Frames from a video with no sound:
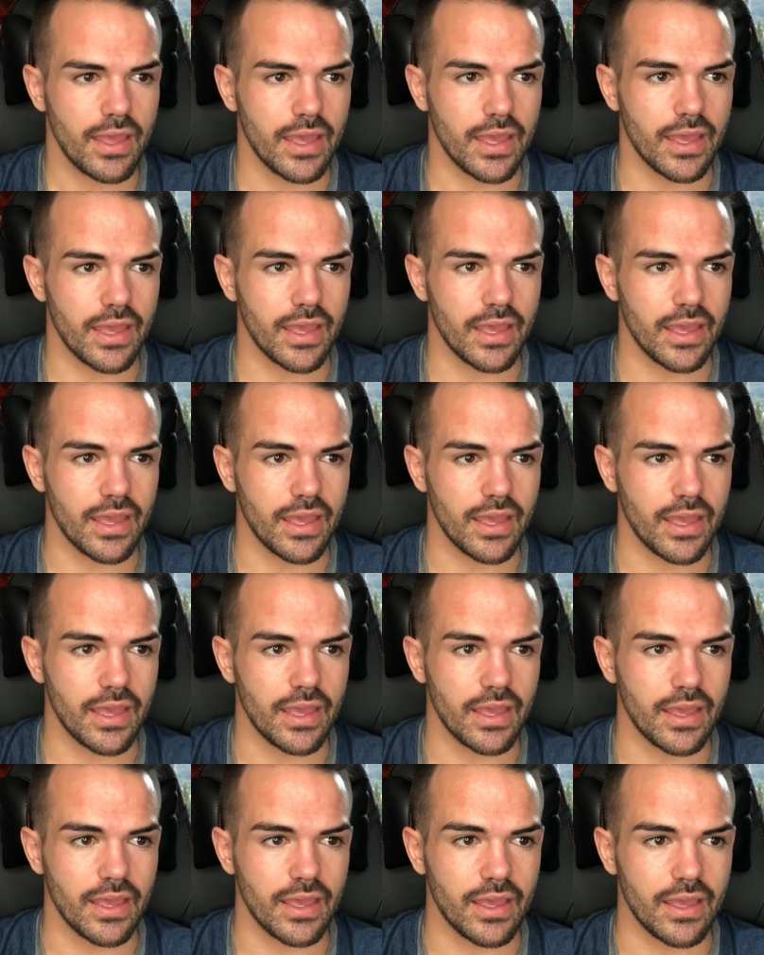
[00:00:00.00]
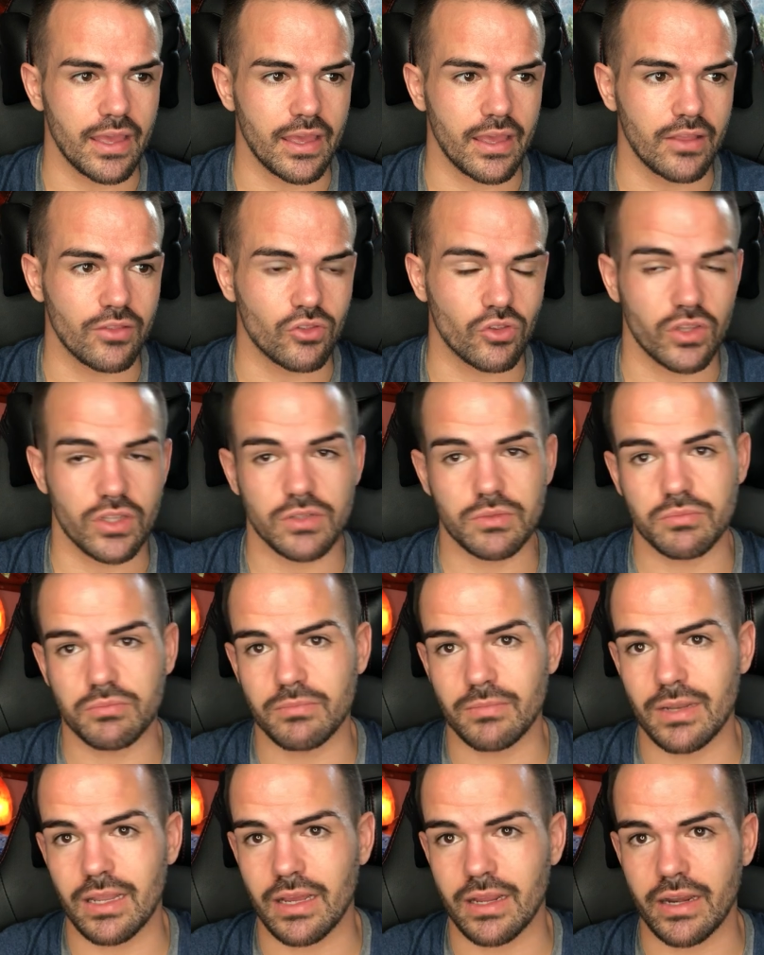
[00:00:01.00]
Eh, entonces,
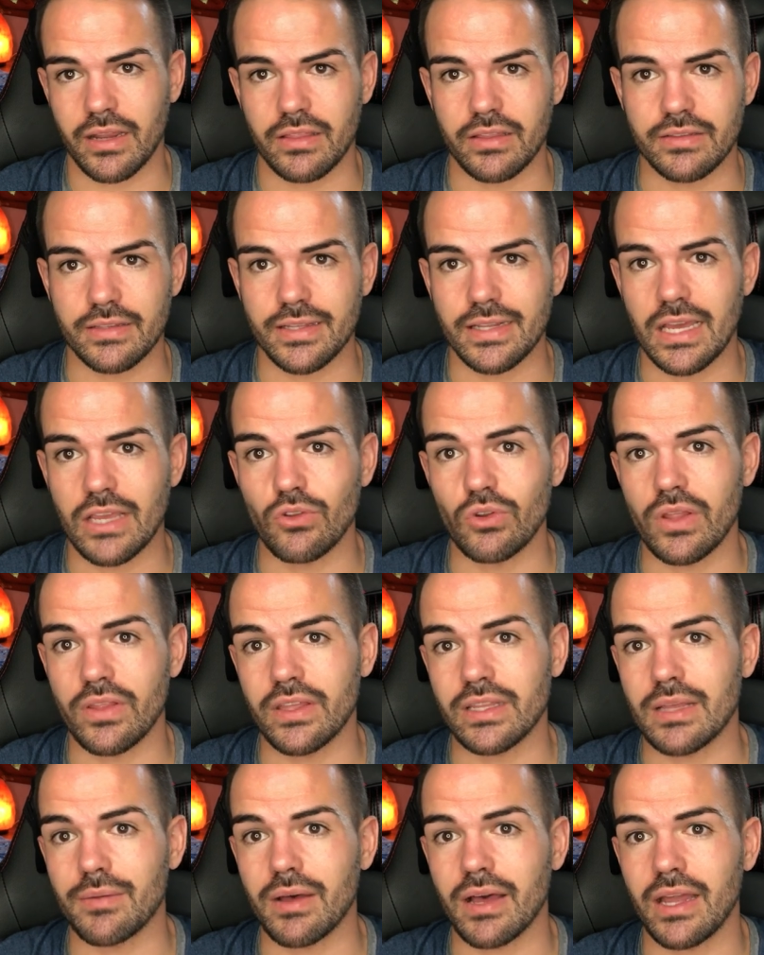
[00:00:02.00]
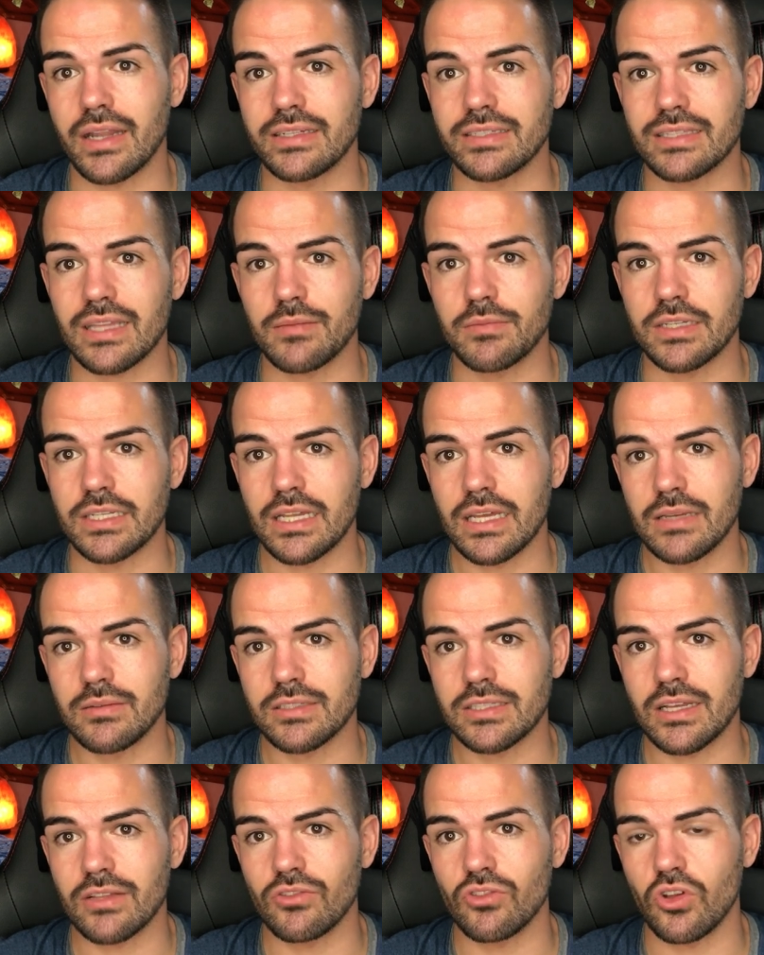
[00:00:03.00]
la quercetina y una dieta baja en estamina,
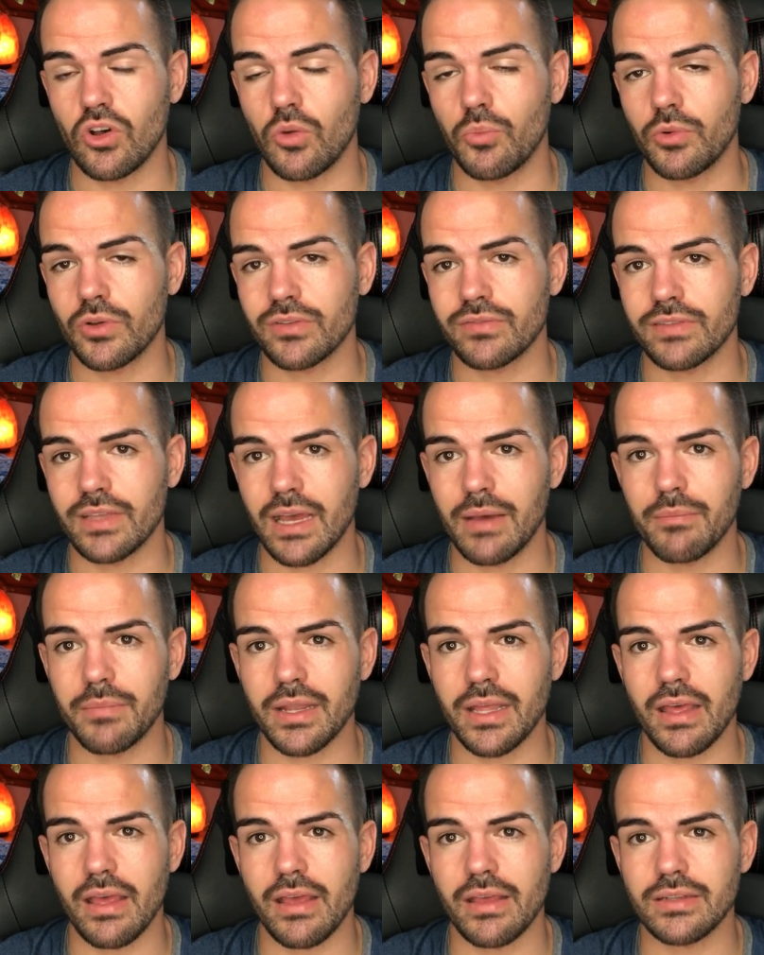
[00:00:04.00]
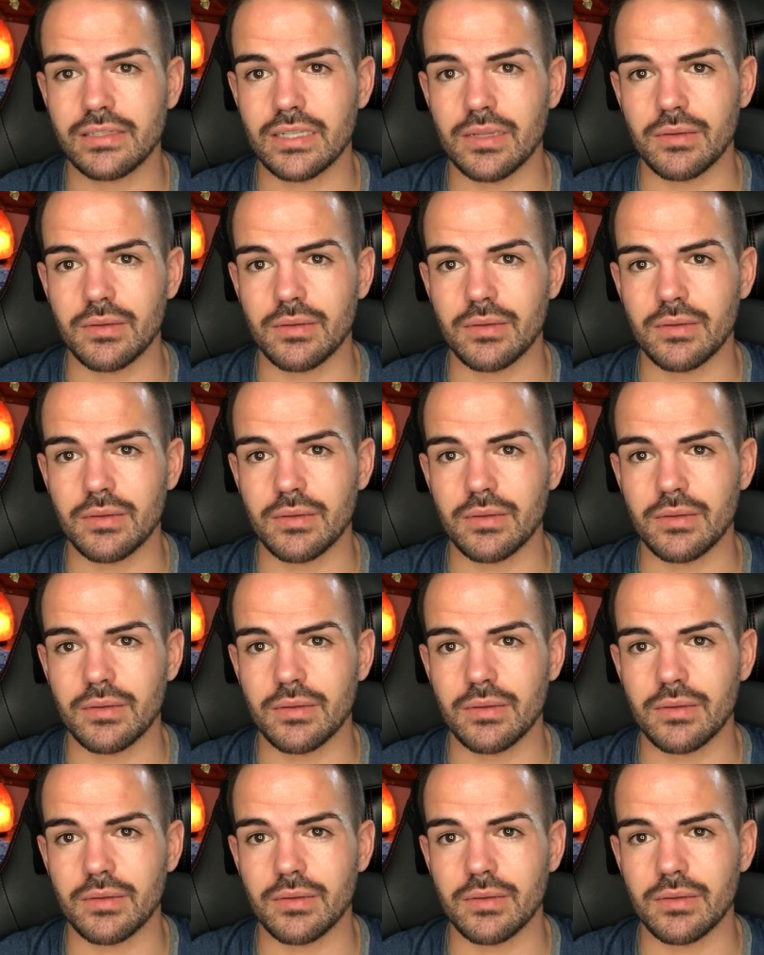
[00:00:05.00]
evitando pues fiambres,